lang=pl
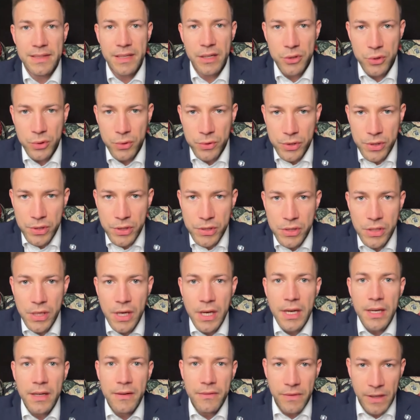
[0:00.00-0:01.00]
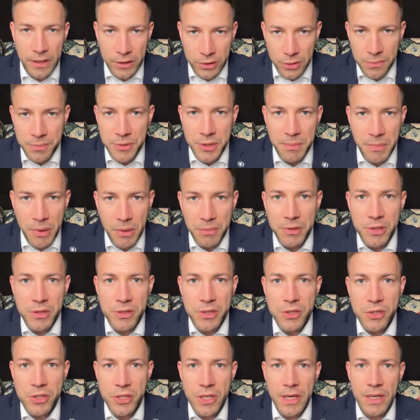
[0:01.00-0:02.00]
zarzucić. Warto
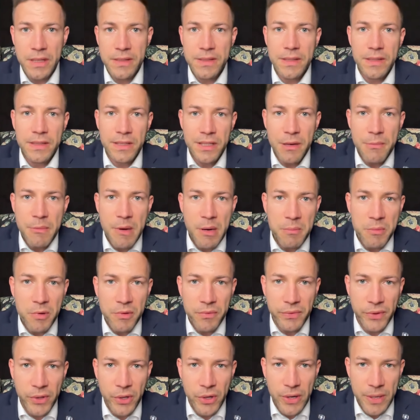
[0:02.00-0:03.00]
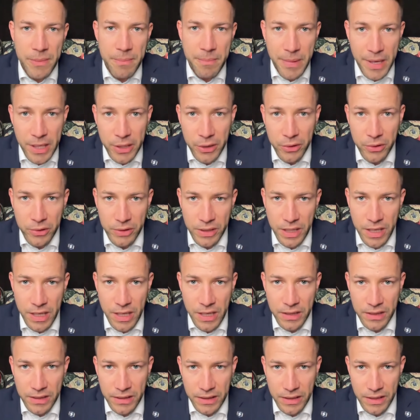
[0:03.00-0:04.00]
przypomnieć jeszcze raz, nie ma mowy o embargo
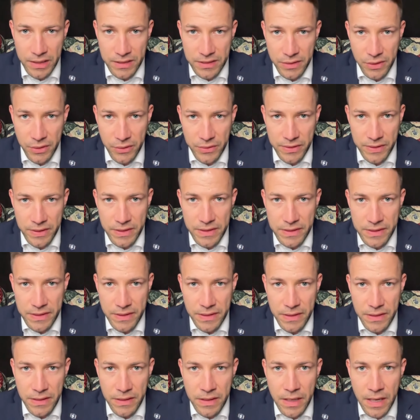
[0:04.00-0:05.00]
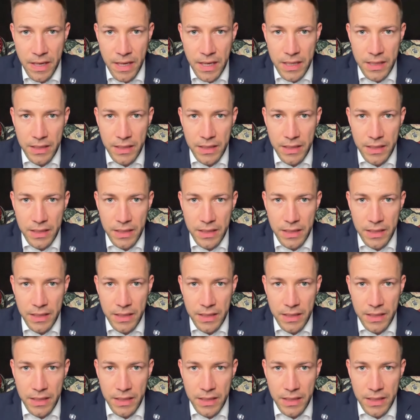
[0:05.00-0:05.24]
na gaz rosyjski.